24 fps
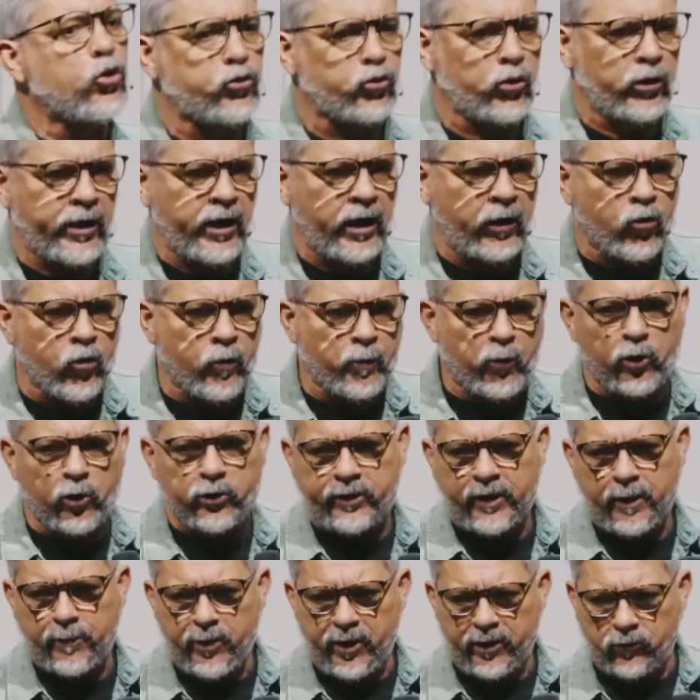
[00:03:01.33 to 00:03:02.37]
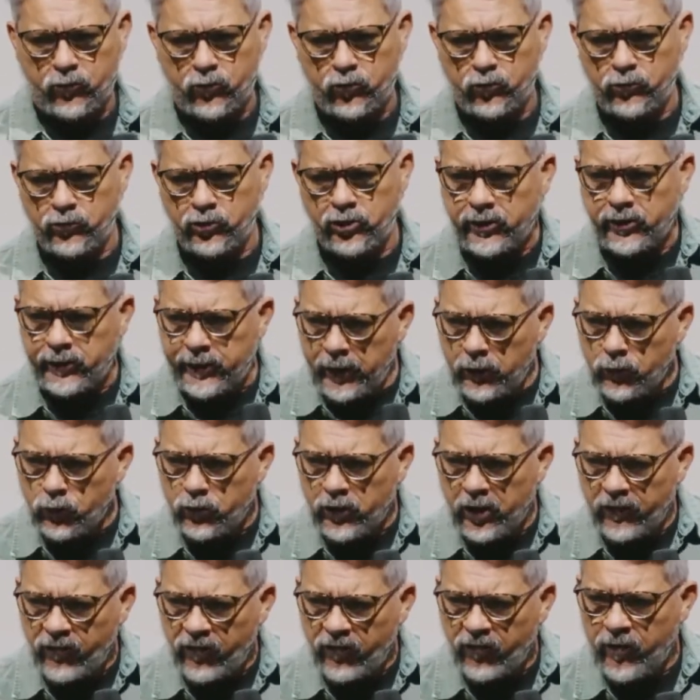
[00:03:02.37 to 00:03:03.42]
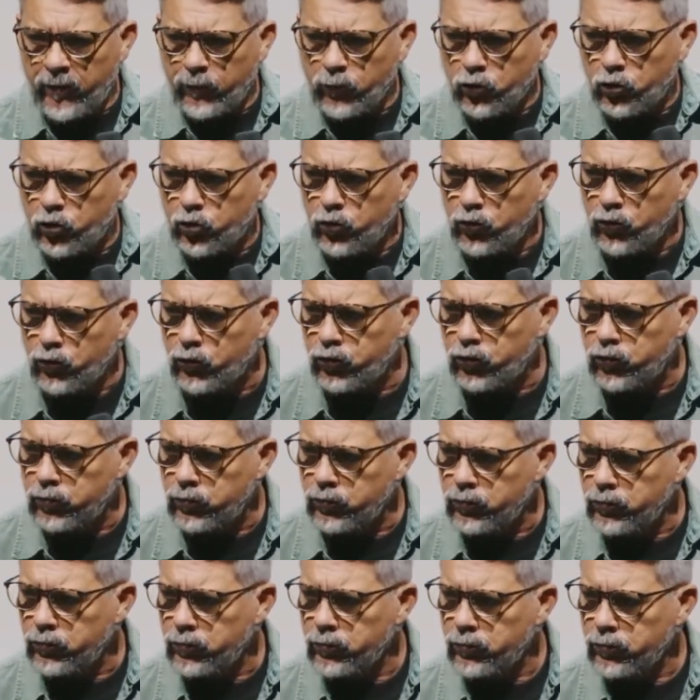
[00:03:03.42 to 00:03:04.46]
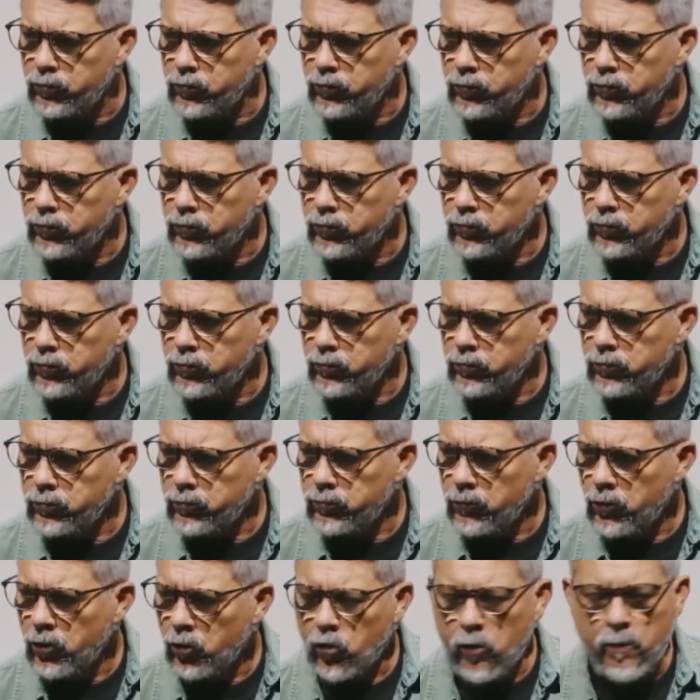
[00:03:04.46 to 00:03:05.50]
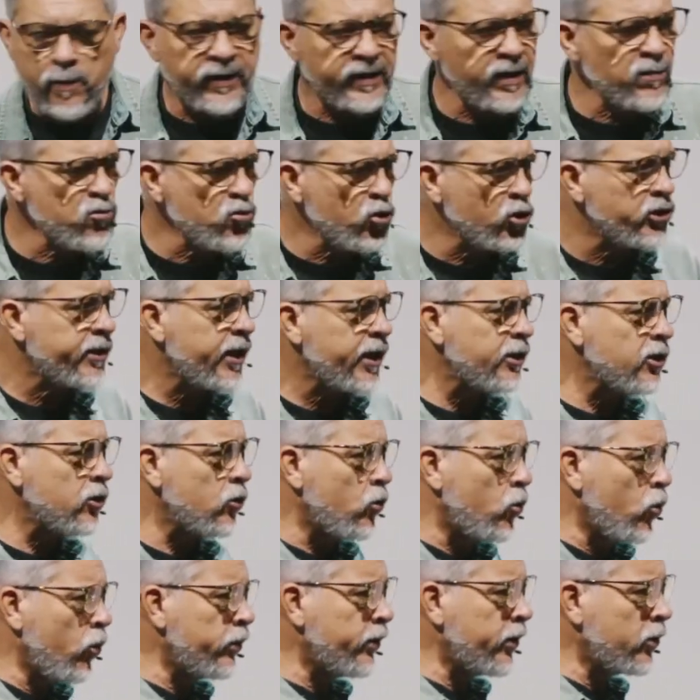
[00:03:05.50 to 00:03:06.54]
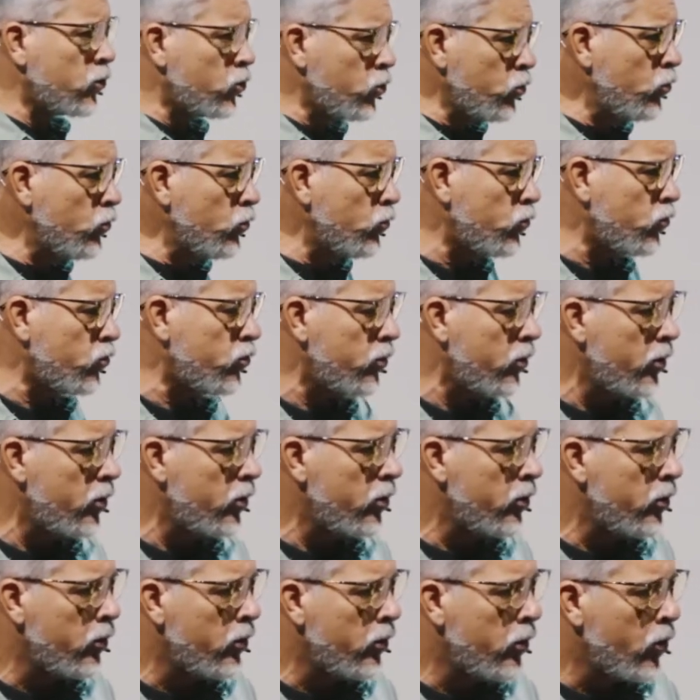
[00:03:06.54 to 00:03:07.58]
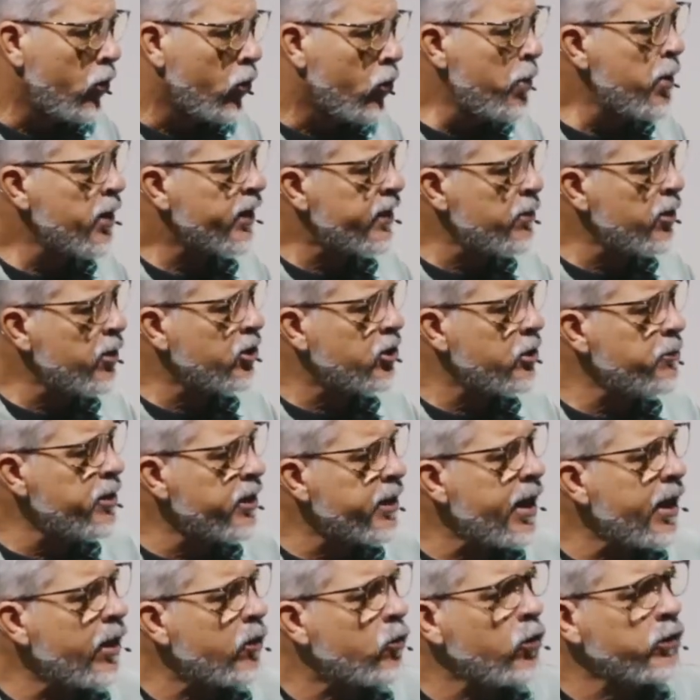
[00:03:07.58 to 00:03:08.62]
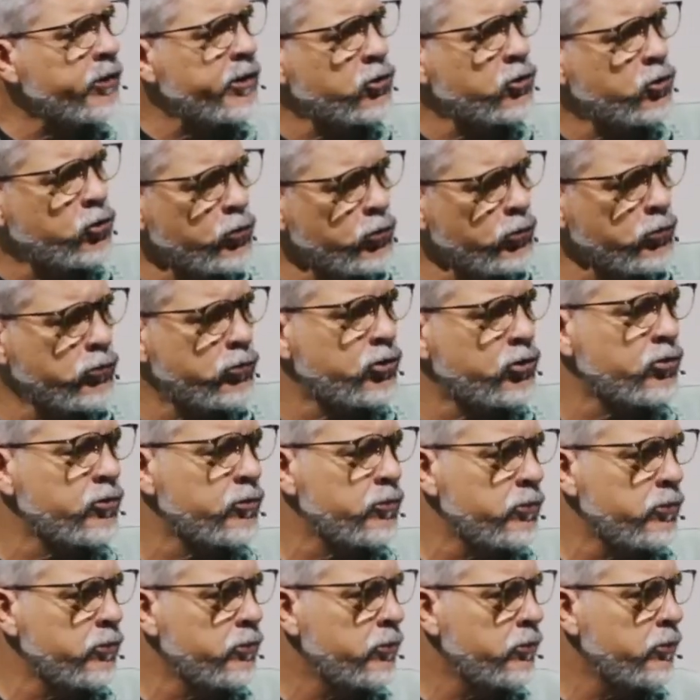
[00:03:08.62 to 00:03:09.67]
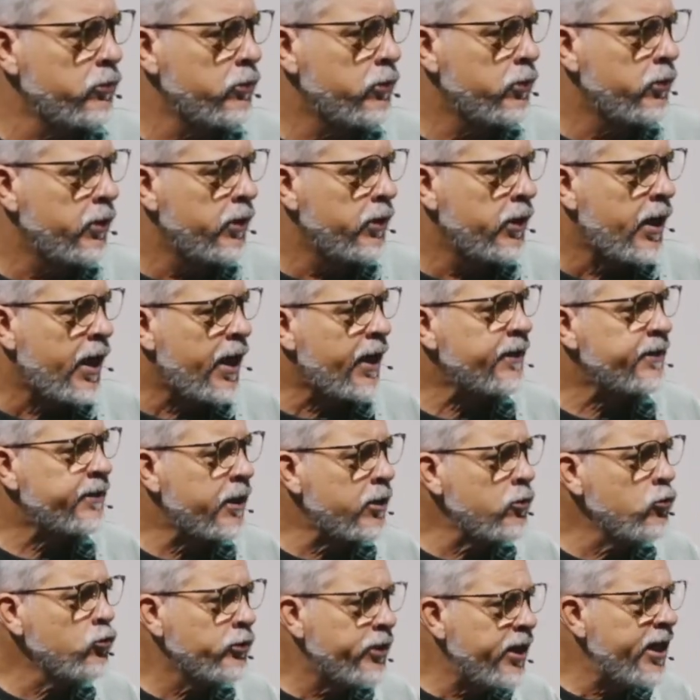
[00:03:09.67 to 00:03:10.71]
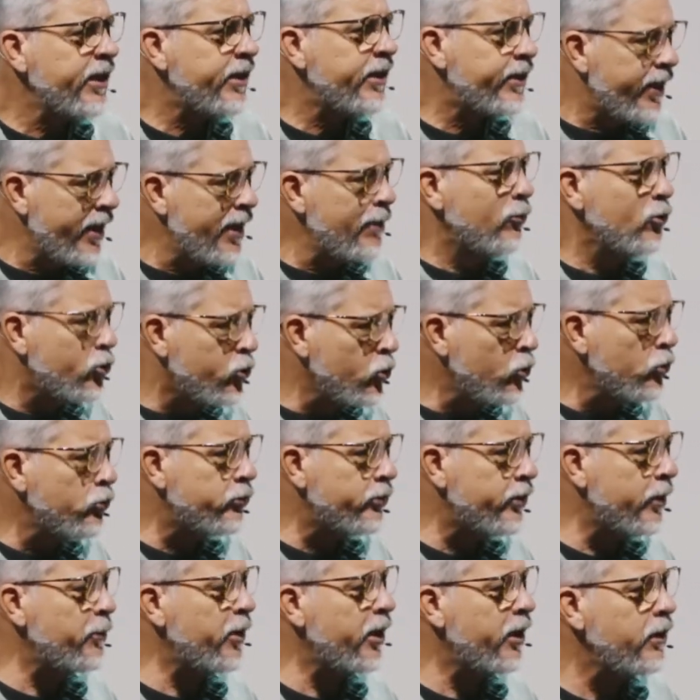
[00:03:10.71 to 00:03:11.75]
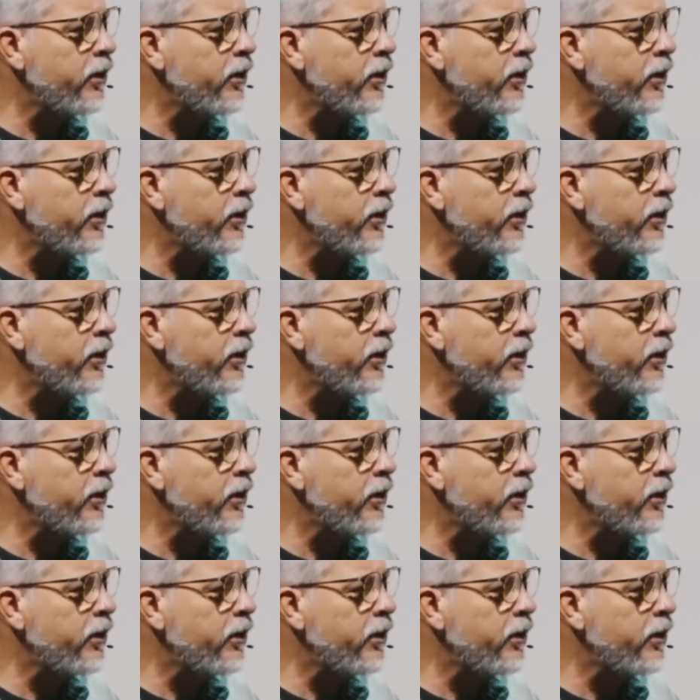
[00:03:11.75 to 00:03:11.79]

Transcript: o outro aquele comportamento, de tanto que vivemos junto. Começamos a gostar de coisas juntos, começamos a admirar coisas juntos. Às vezes nos irritamos junto